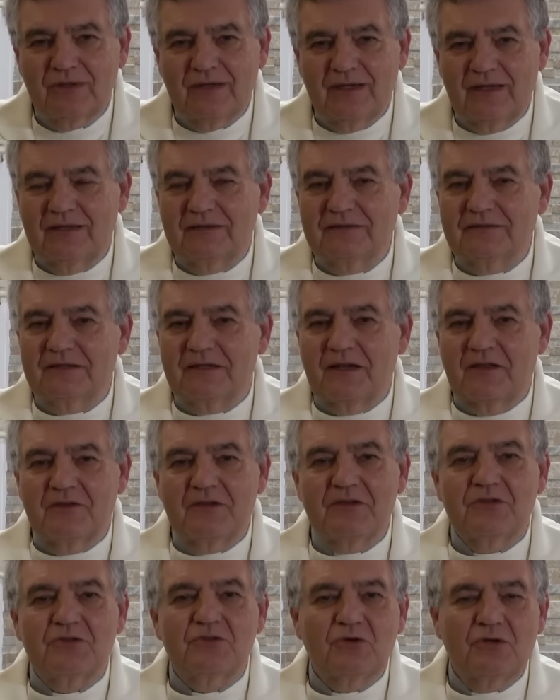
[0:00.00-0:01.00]

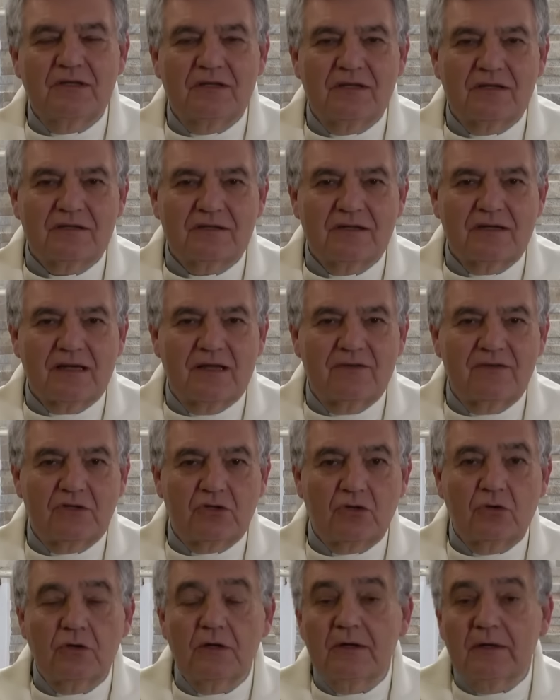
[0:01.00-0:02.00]
entredicho y
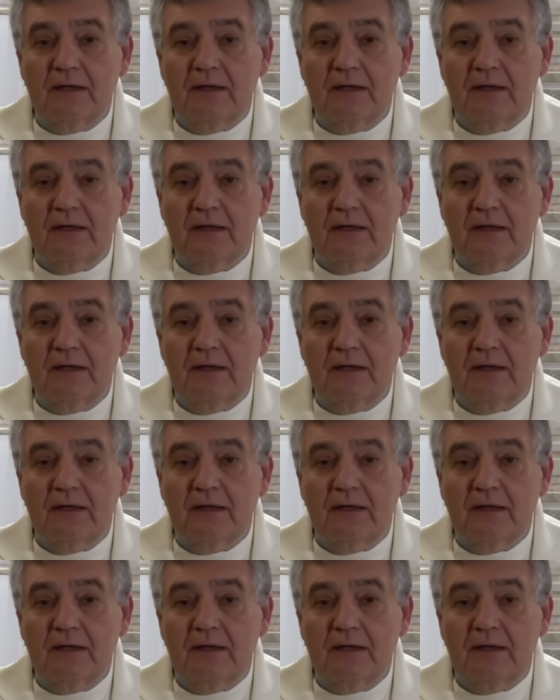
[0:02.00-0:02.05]
descrédito.